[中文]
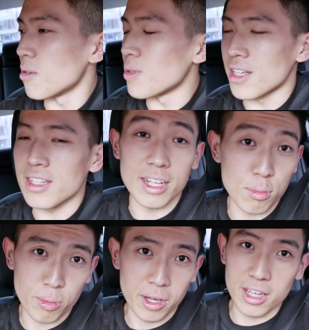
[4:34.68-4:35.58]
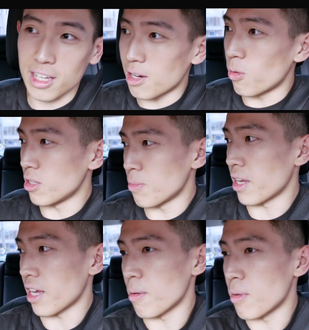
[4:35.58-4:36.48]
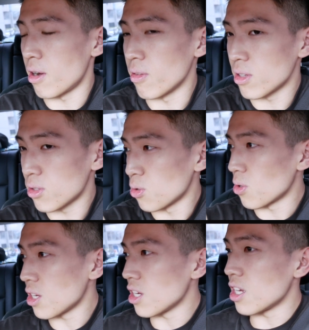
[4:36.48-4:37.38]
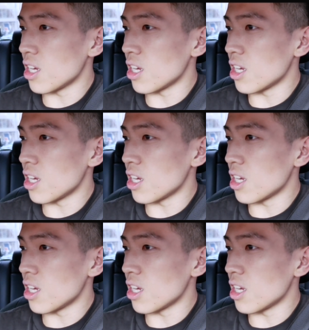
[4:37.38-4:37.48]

怎么讲？这一个不便宜啊，我已经买一个 M 号的，所以。